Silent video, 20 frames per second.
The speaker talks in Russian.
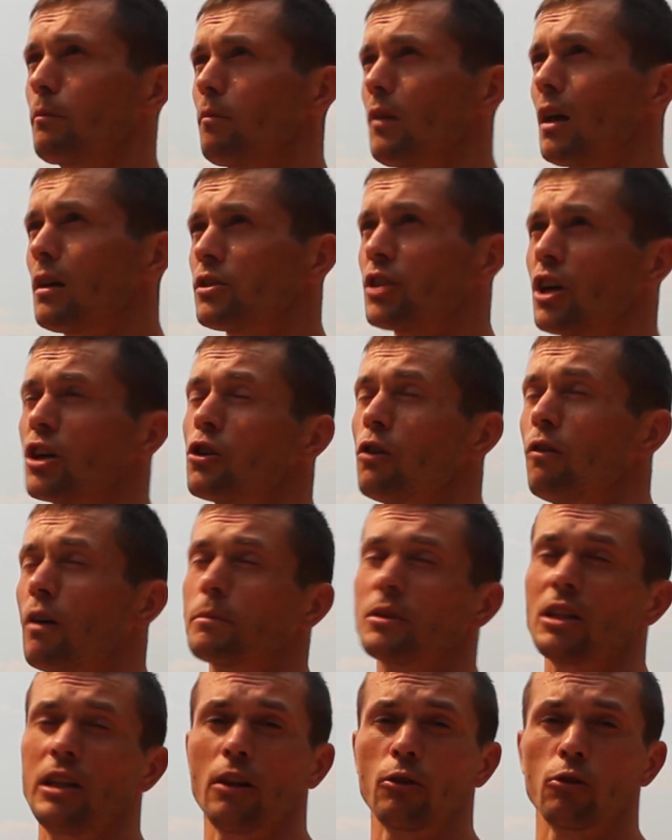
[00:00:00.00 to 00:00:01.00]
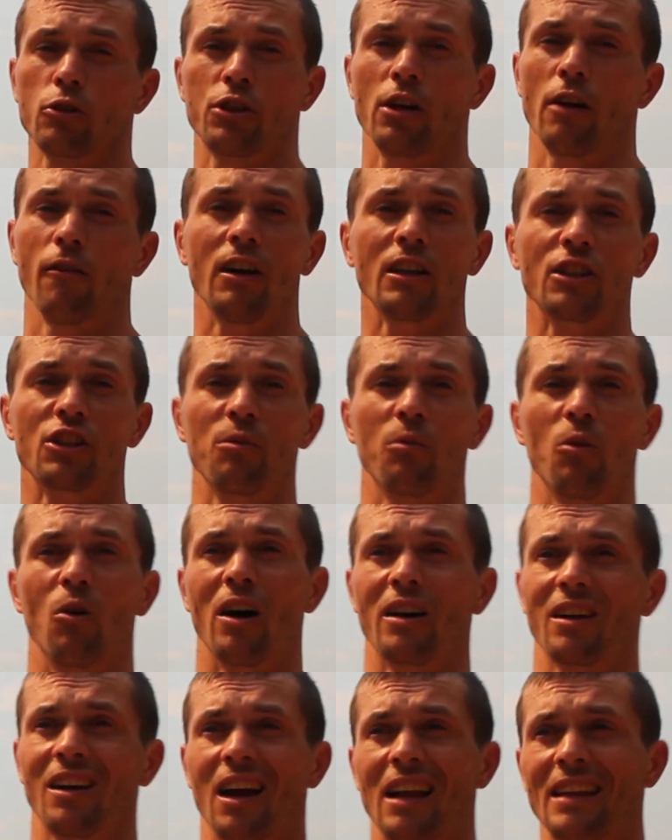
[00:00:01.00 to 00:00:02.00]
скажу вам следующее. Вашему
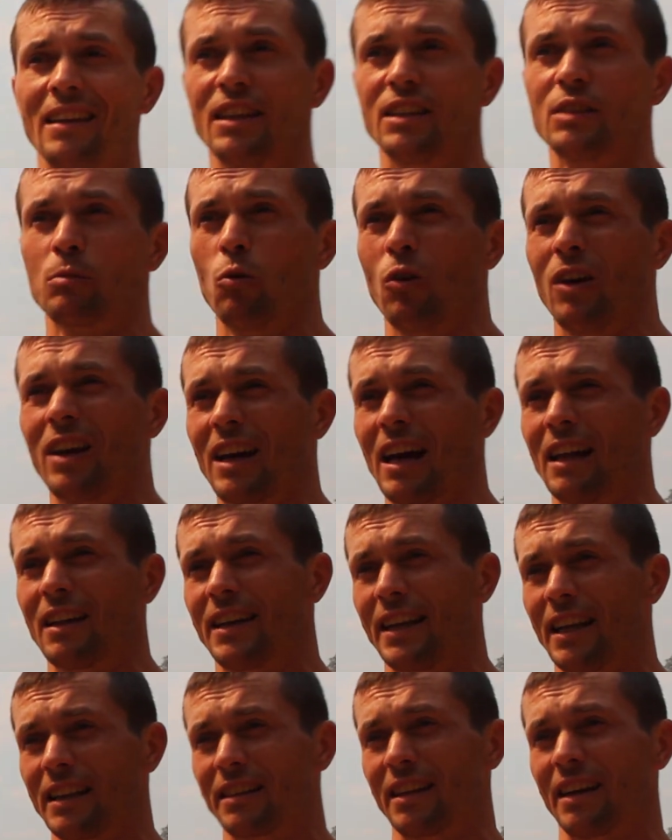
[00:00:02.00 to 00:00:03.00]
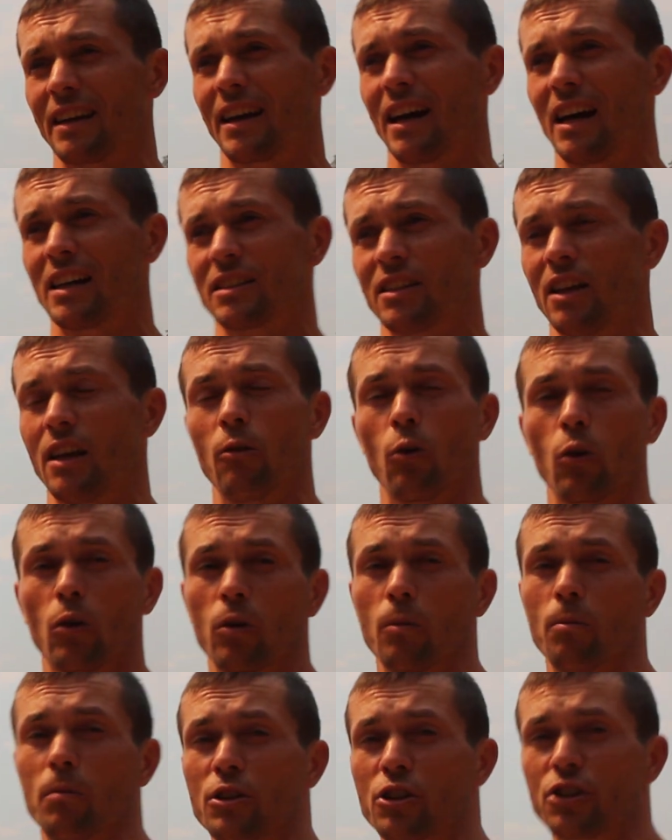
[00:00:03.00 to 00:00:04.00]
организму и конкретно каждой его
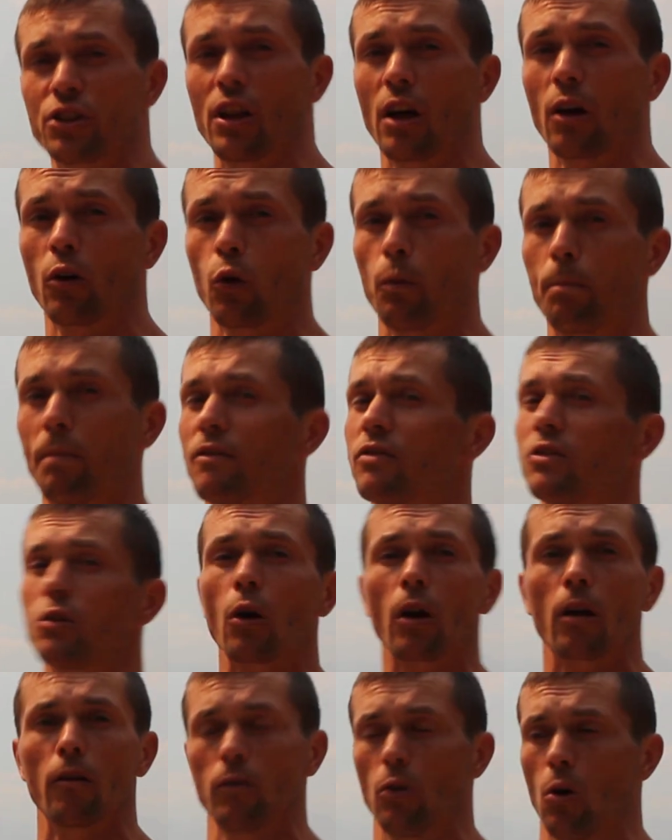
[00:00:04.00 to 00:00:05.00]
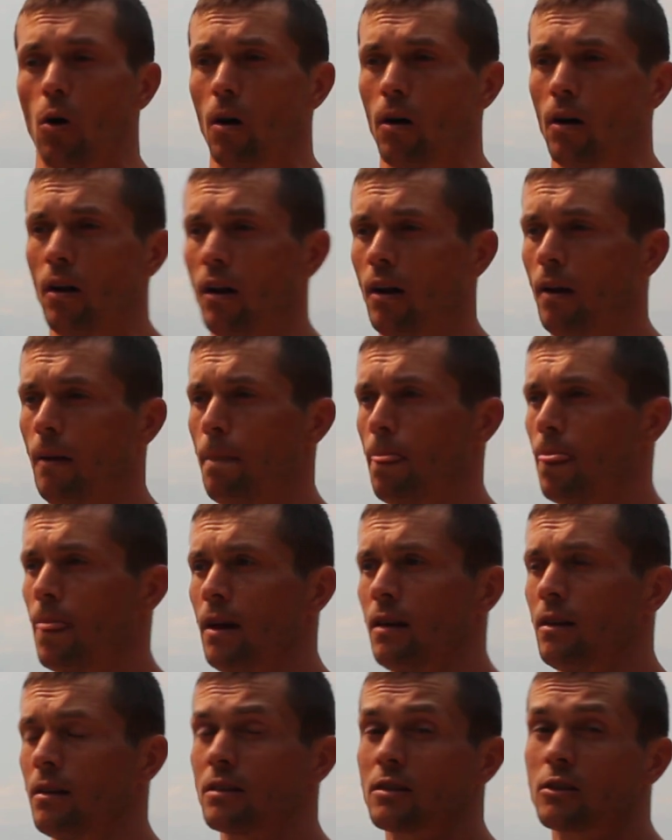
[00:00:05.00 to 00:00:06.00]
мышечной группе все равно,
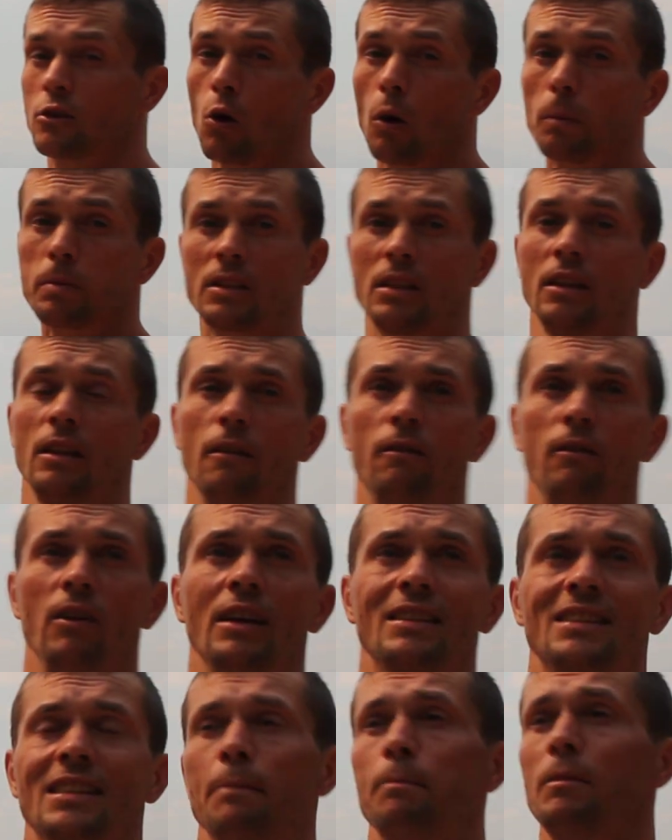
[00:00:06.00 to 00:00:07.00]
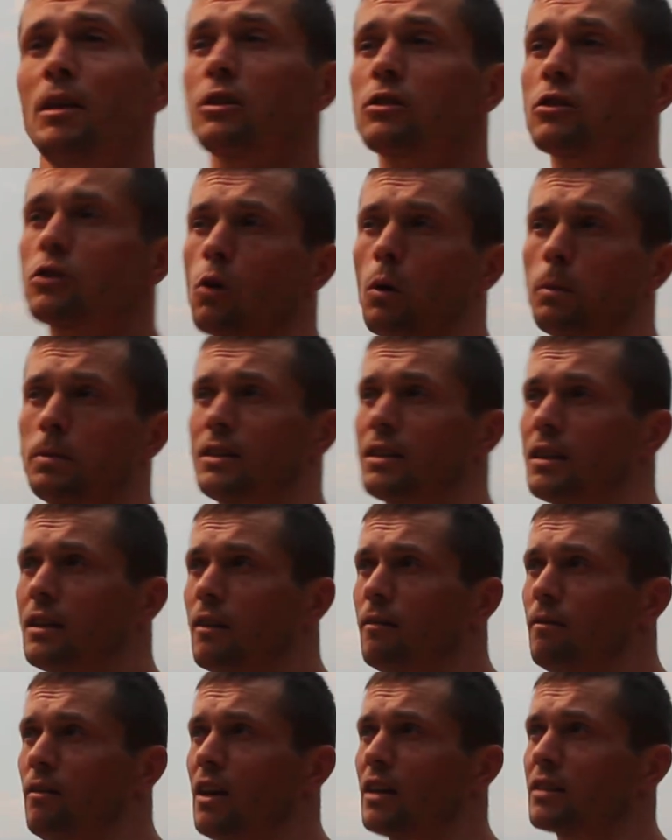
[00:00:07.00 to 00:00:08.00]
собственным весом, не
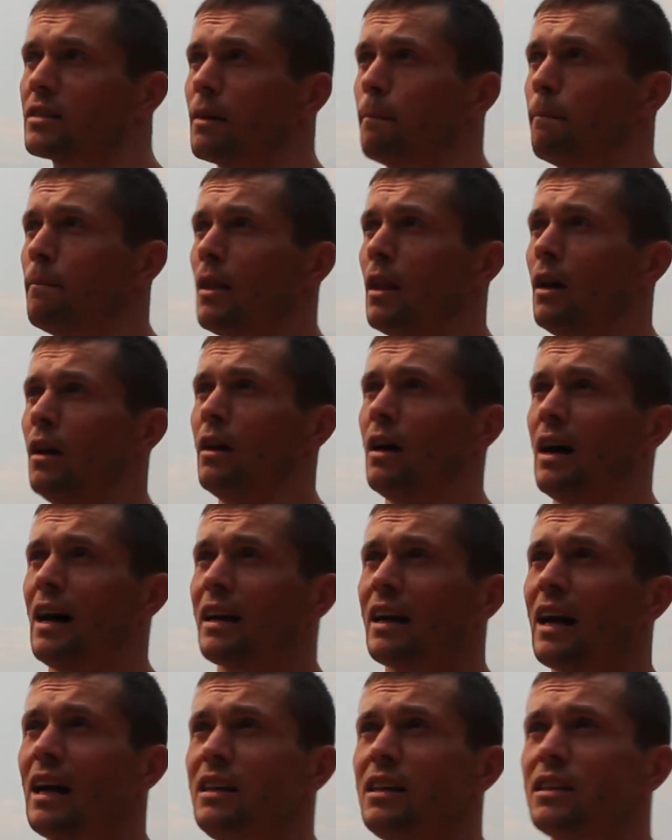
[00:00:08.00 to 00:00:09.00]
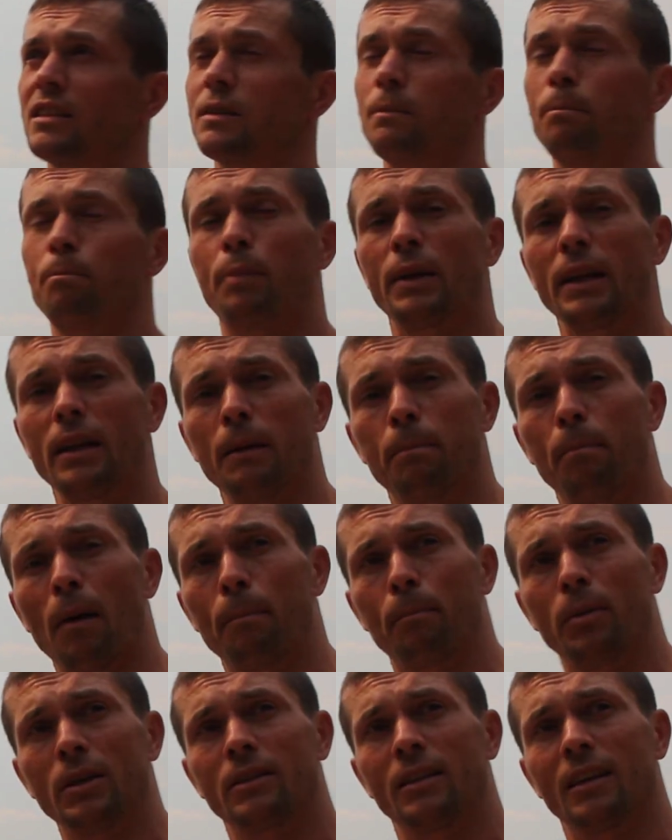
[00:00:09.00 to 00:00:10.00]
собственным весом. Организм при
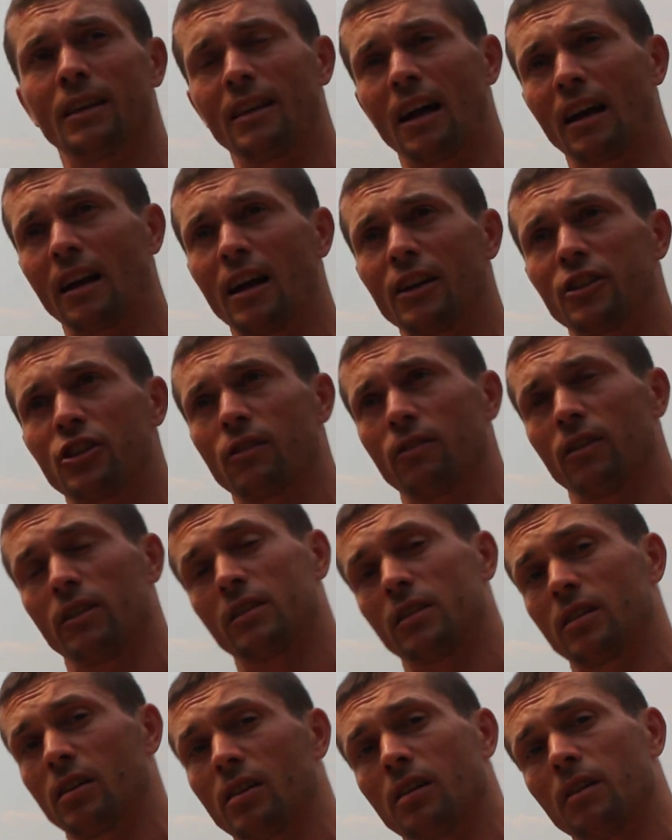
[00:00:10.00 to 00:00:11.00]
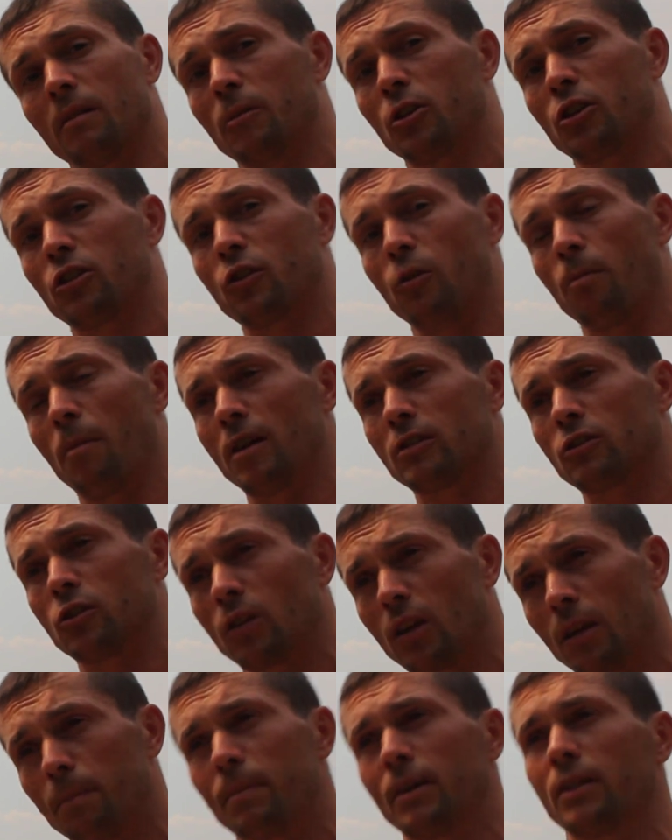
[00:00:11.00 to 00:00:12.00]
попытке наращивать мышечную массу,
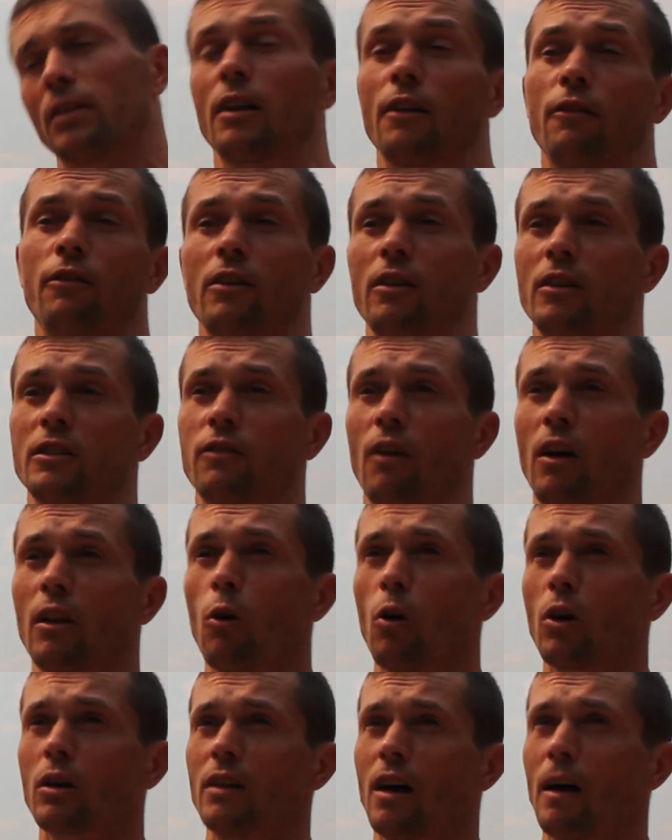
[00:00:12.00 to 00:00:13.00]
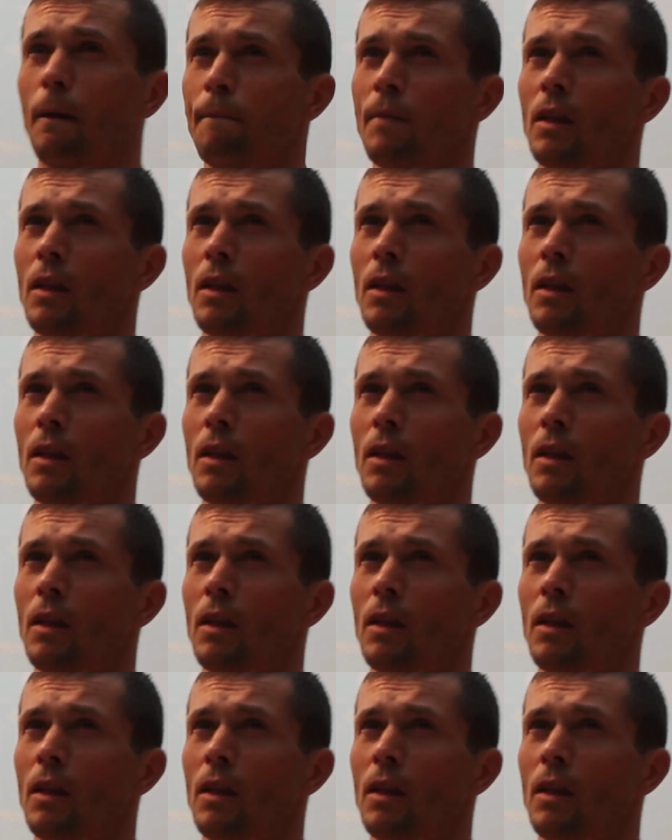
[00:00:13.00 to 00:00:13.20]
гипертрофировать волокна,